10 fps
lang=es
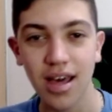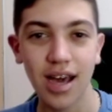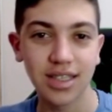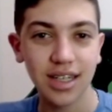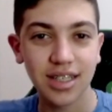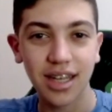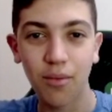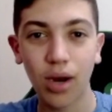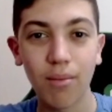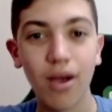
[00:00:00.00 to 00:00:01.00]
Así que si
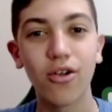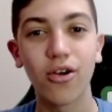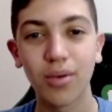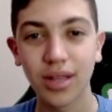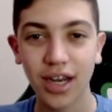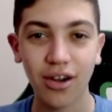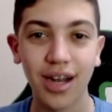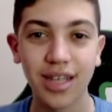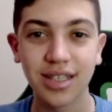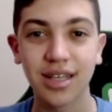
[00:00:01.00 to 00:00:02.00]
quieren ponerme en los comentarios
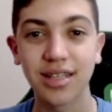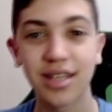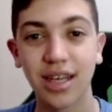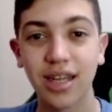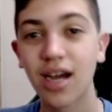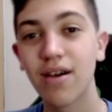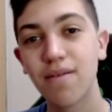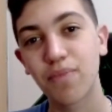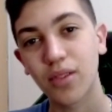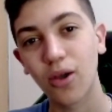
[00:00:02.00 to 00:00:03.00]
que les interesa que
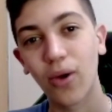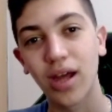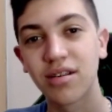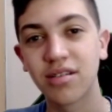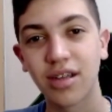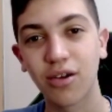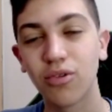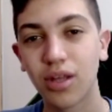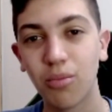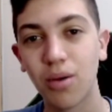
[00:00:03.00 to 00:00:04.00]
grabe, lo voy a hacer sin
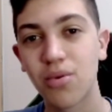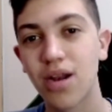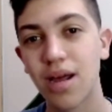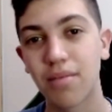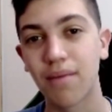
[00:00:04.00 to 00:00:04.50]
ningún tipo de problema.